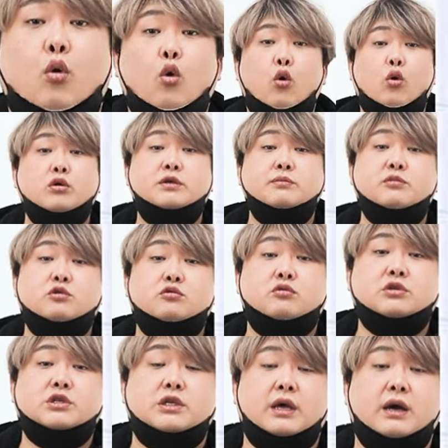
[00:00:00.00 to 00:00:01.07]
5호
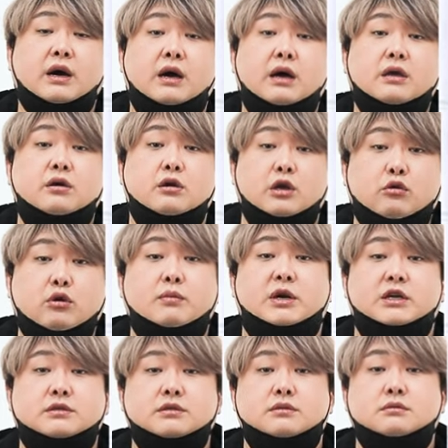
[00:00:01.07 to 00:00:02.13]
16국 시대가 열리고
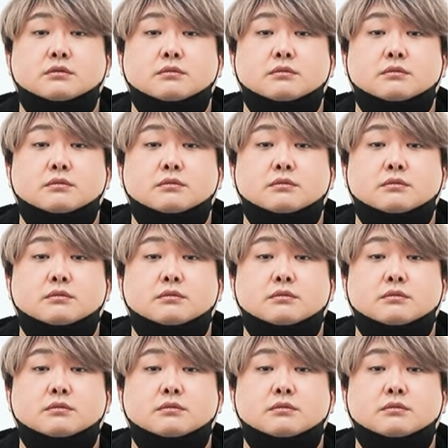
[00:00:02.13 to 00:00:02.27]
말았죠.